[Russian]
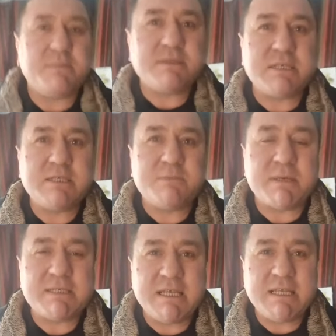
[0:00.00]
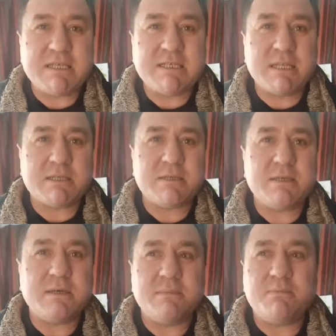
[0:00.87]
из последних сил
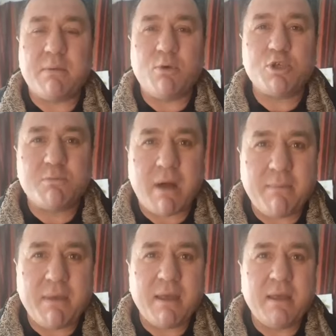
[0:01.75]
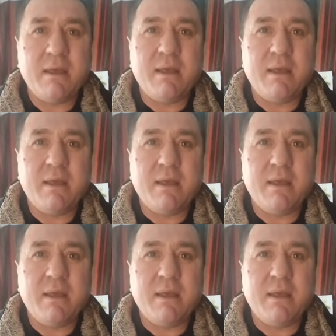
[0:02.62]
э, помочь маме,